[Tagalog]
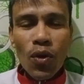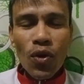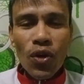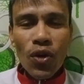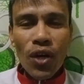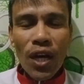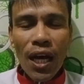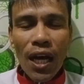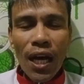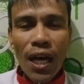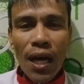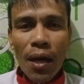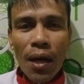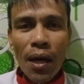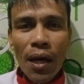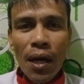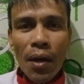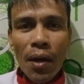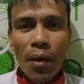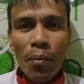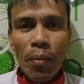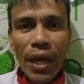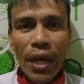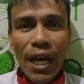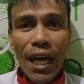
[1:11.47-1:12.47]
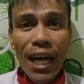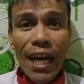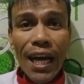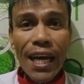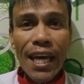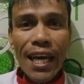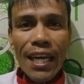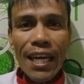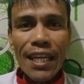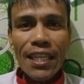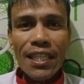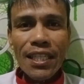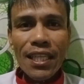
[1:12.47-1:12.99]
ko na may
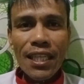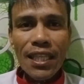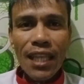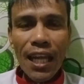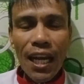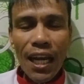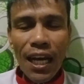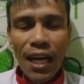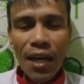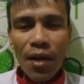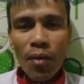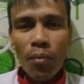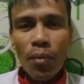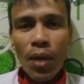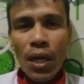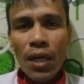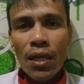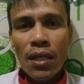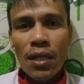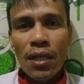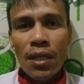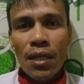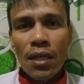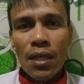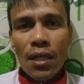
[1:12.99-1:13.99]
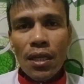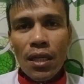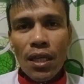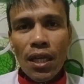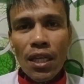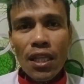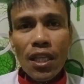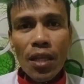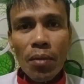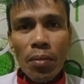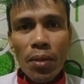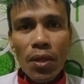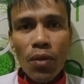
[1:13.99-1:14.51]
kakayanan siya talagang mag
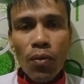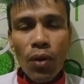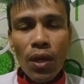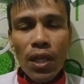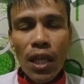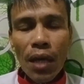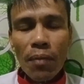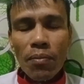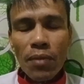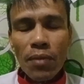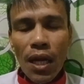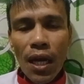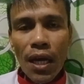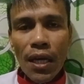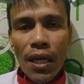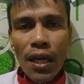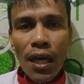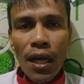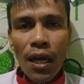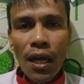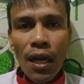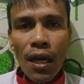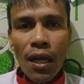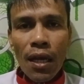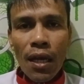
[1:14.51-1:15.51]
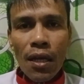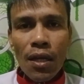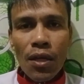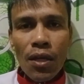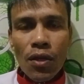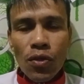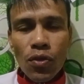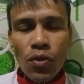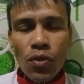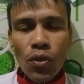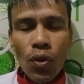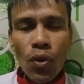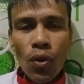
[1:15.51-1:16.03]
individual time trial.
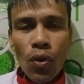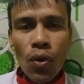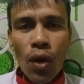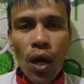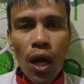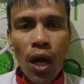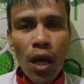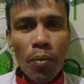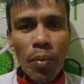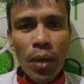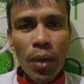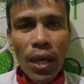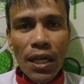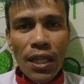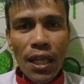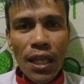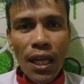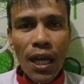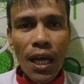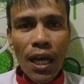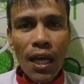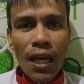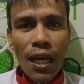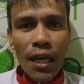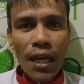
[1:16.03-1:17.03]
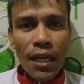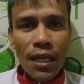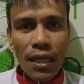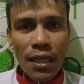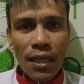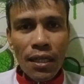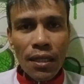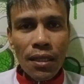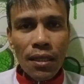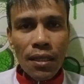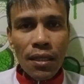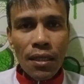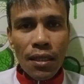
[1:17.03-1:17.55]
So, Alpi Catalan ang
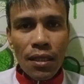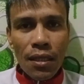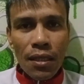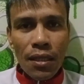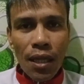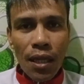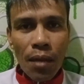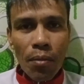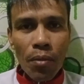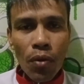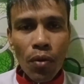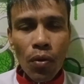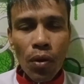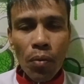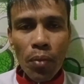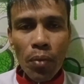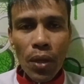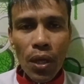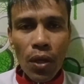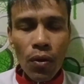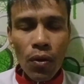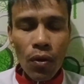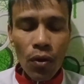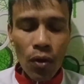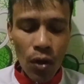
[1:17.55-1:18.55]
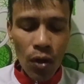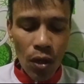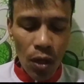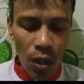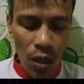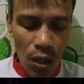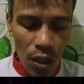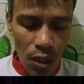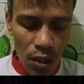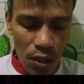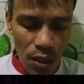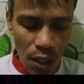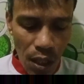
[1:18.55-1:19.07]
number 1 pick ko.
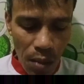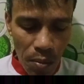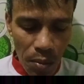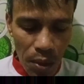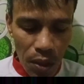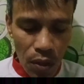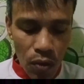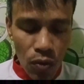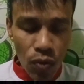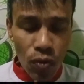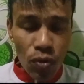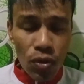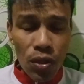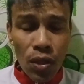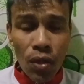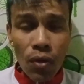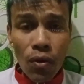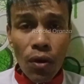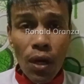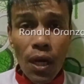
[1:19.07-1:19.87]
Is number 2 si